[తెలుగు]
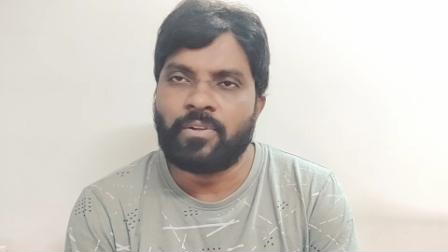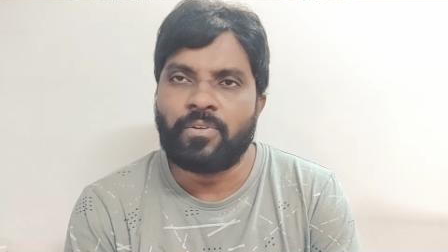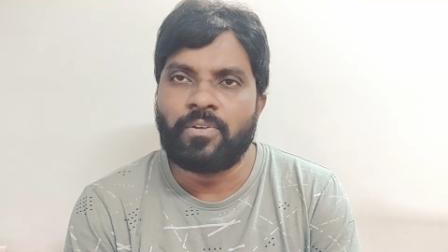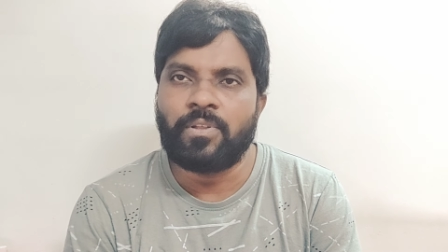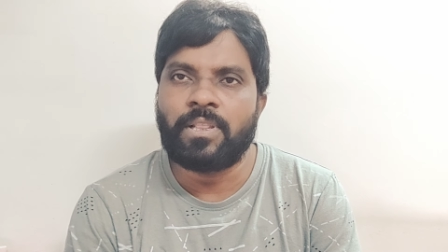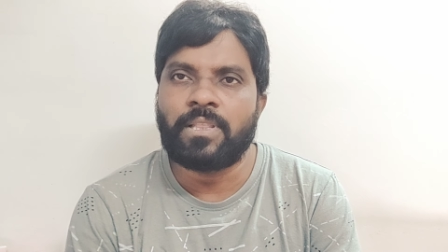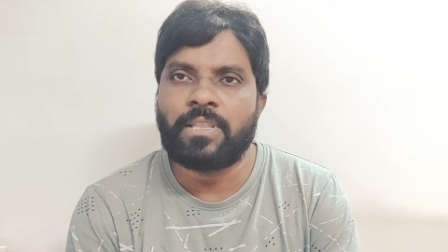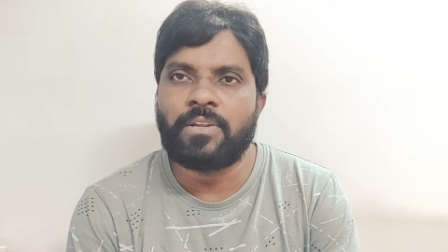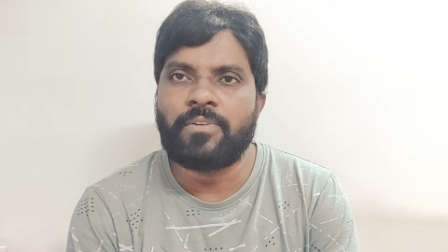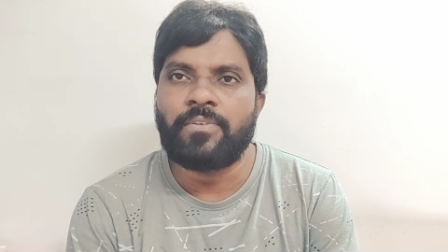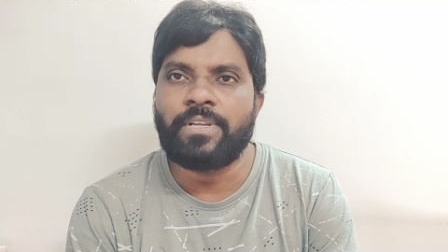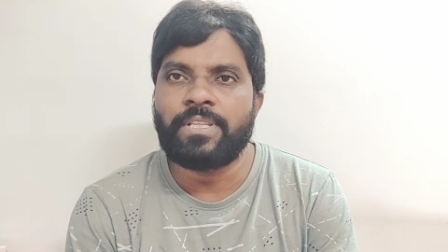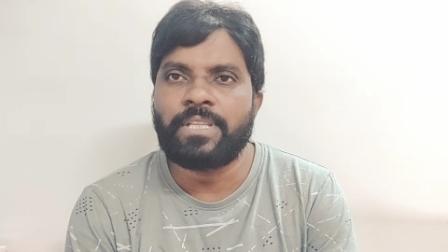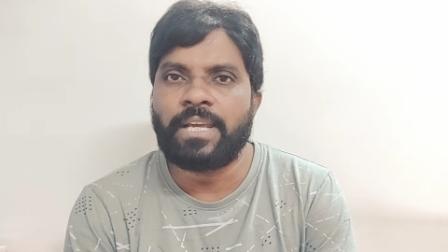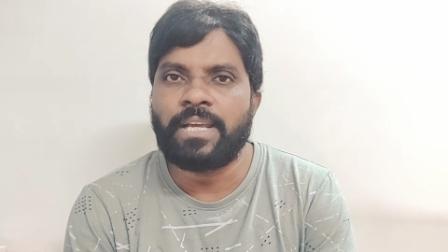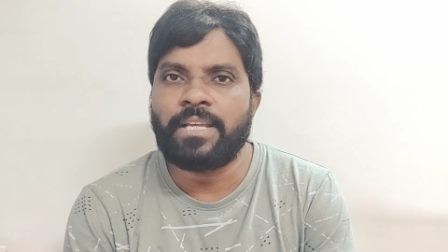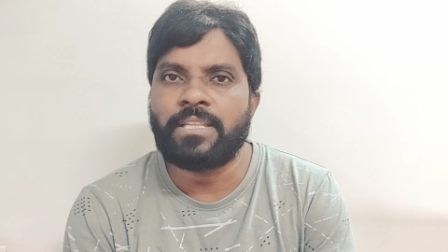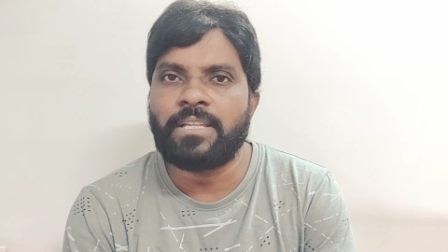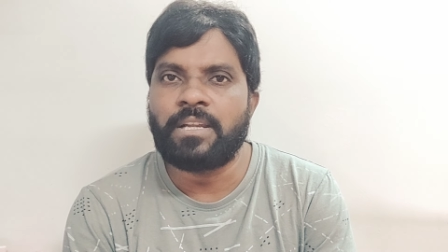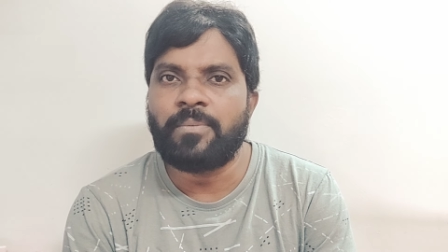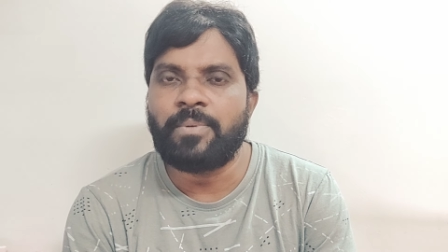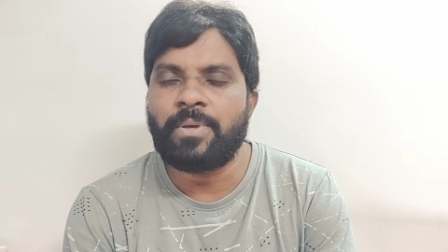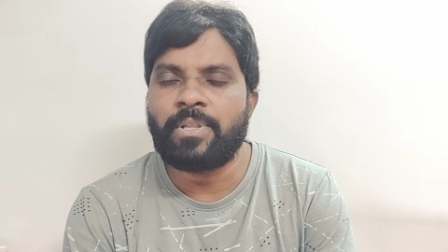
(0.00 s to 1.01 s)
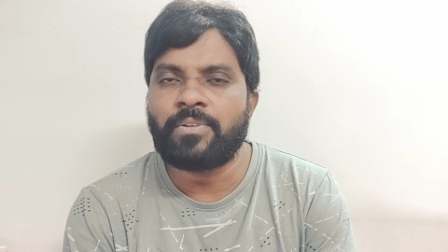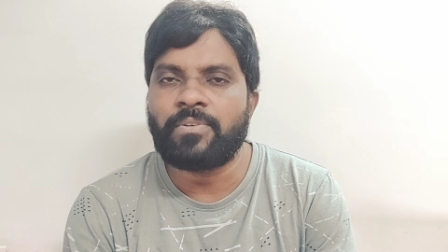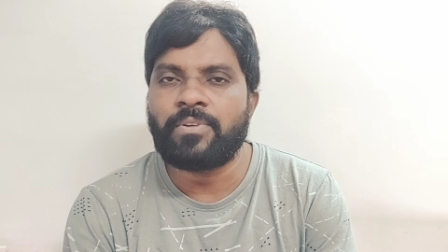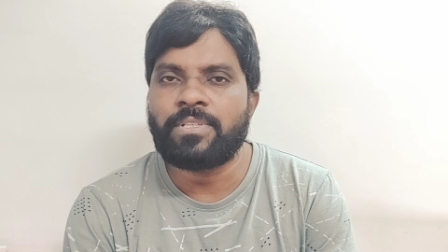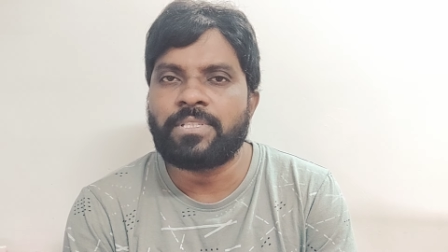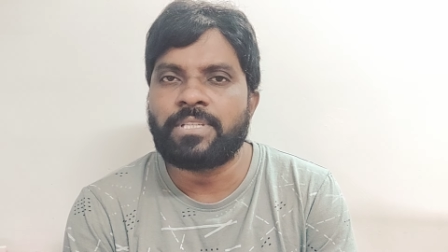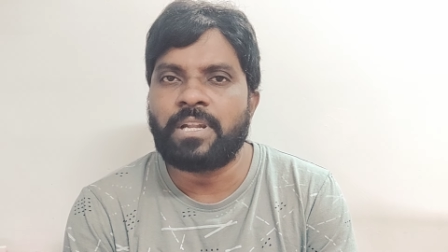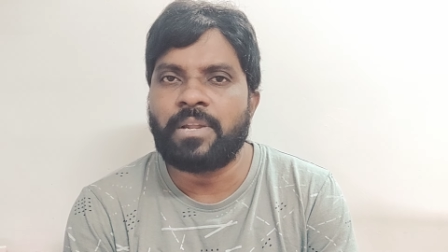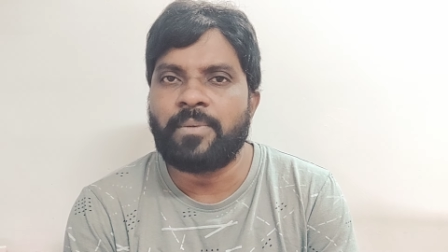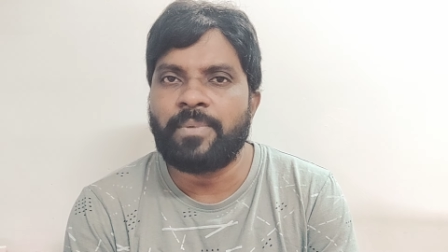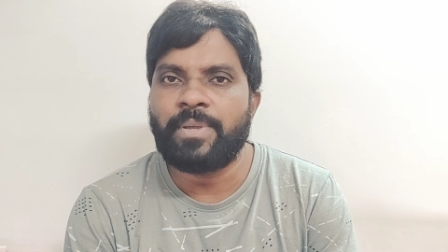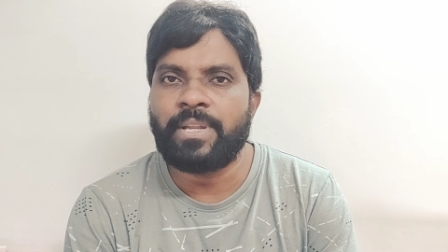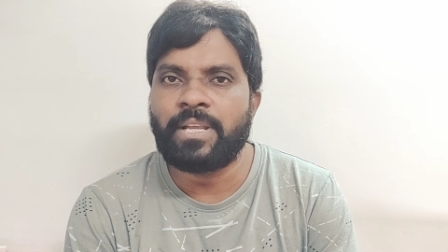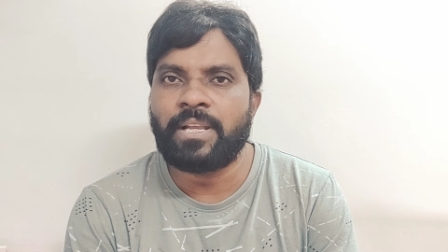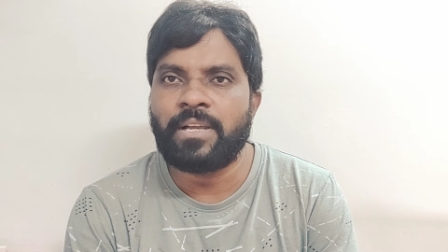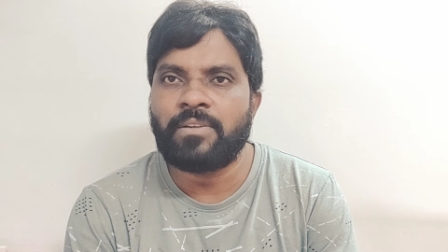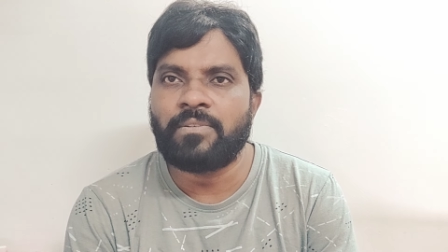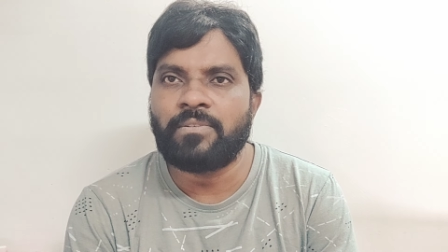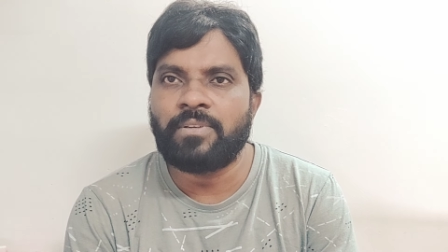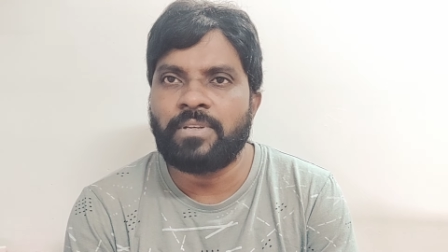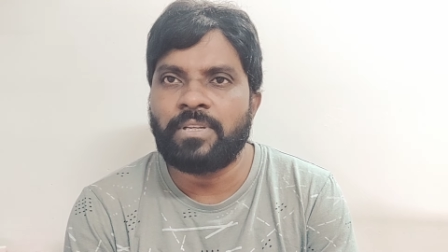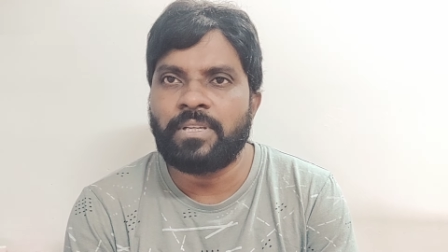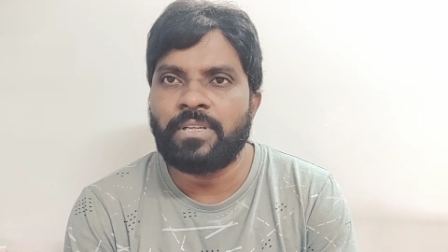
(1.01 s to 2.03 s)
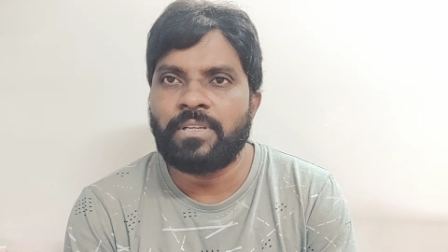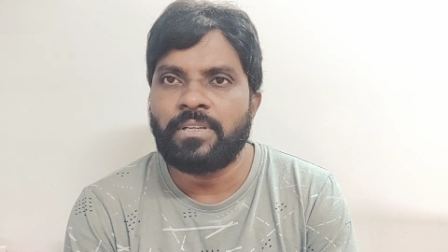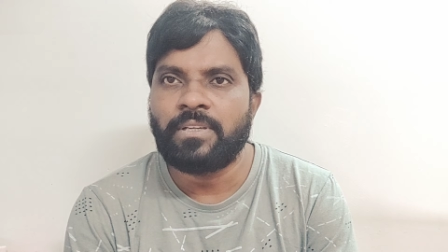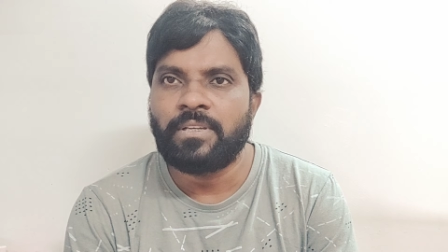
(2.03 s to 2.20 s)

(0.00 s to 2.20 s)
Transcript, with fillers: రోజుల తర్వాత హైదరాబాద్కి వచ్చారు అమెరికా నుండి